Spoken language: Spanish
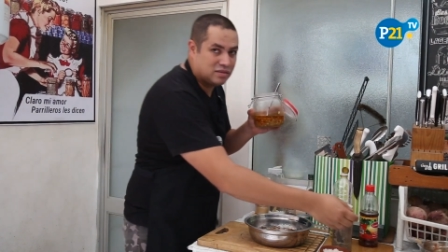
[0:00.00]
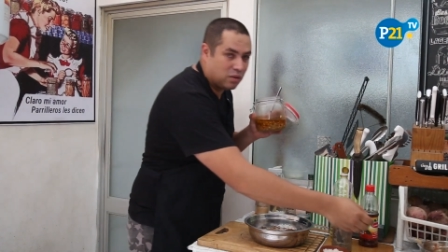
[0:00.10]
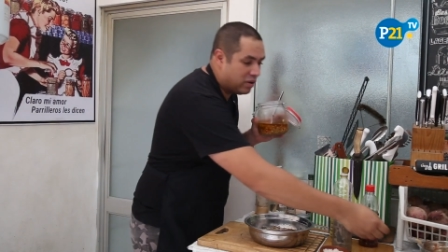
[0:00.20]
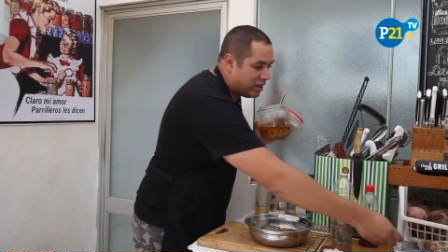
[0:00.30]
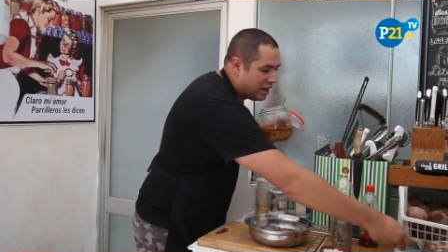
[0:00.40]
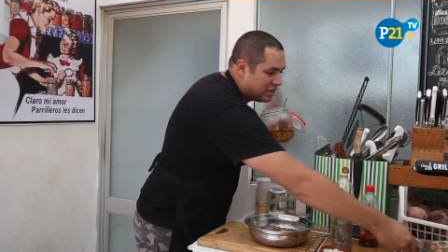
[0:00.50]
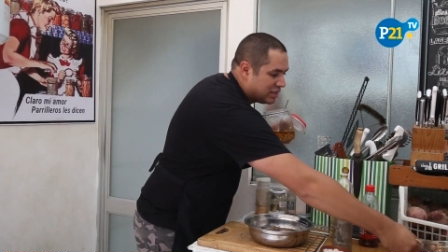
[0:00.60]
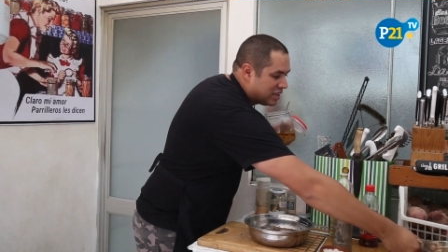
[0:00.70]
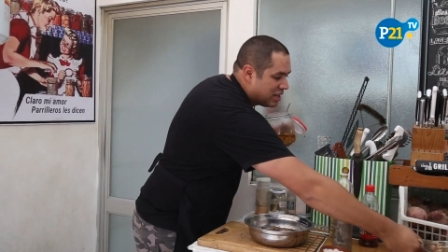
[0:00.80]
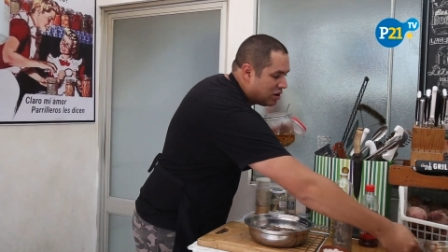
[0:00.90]
¿Se acuerdan que les
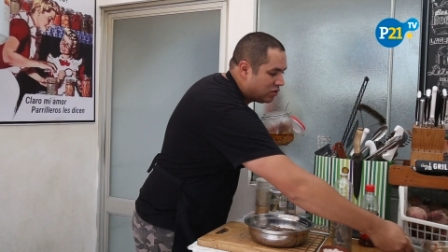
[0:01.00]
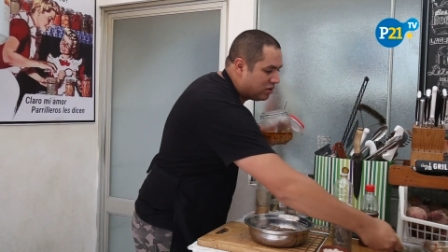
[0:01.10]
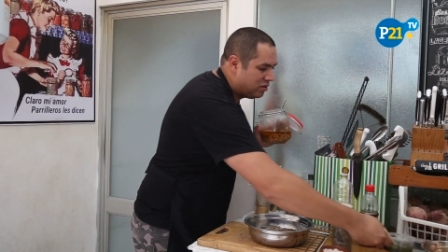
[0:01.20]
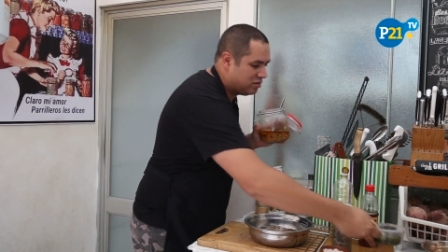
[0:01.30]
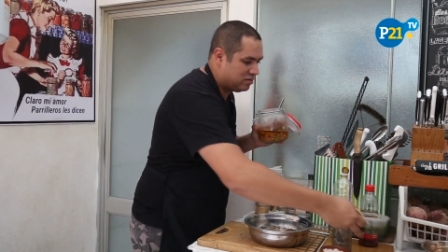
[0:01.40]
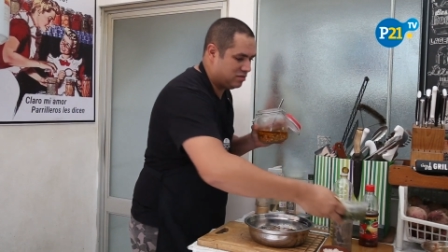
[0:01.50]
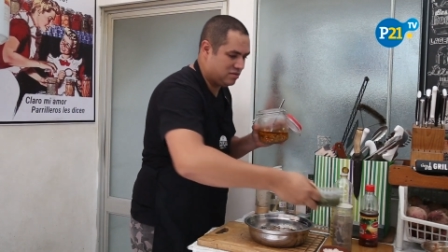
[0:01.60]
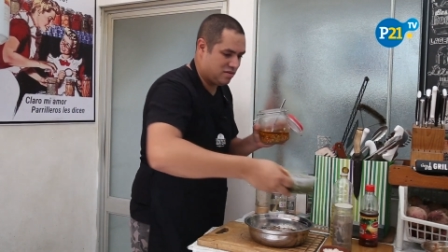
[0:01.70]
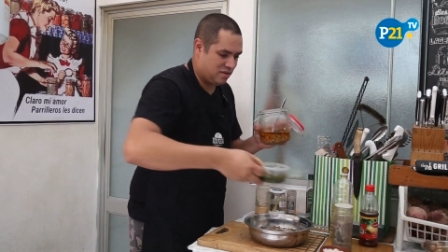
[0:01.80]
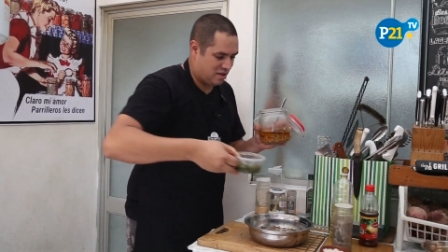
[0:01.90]
enseñé el otro?
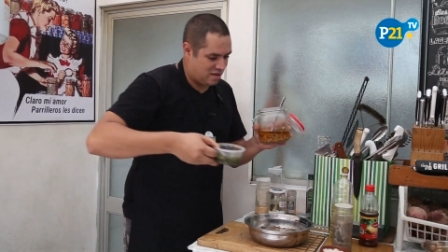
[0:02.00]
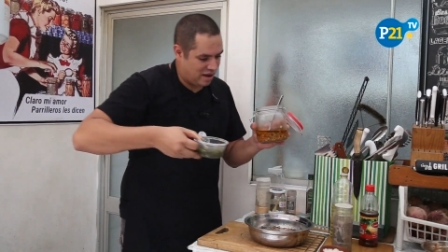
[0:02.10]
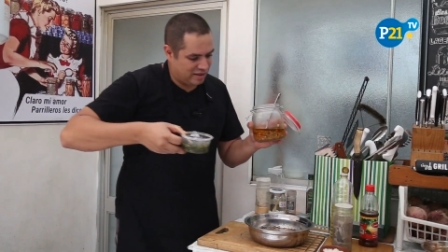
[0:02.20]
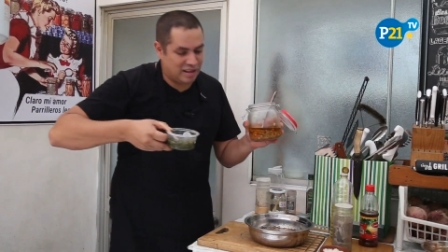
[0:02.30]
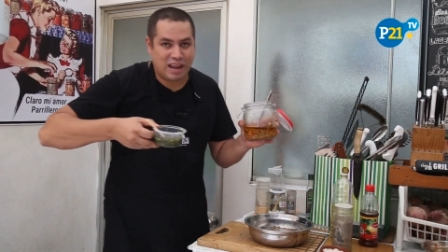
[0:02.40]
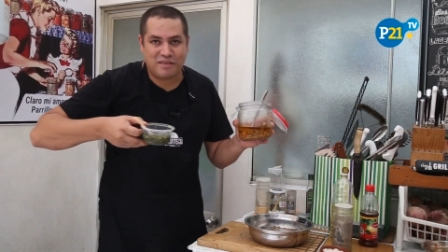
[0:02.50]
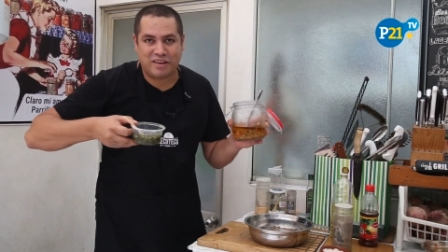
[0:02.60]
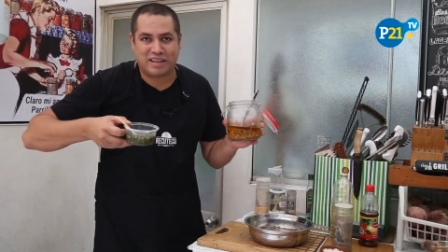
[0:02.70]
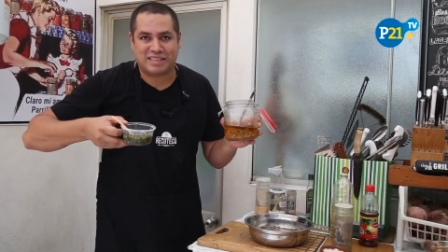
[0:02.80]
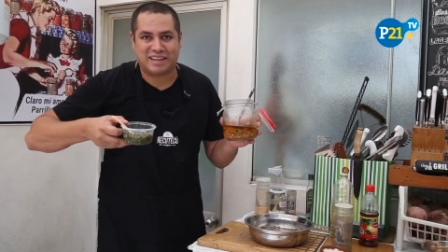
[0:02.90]
Aquí tienen la
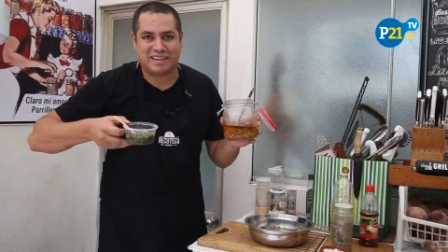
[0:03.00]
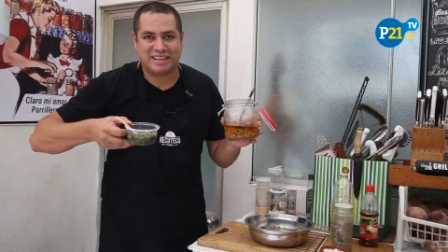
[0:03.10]
diferencia.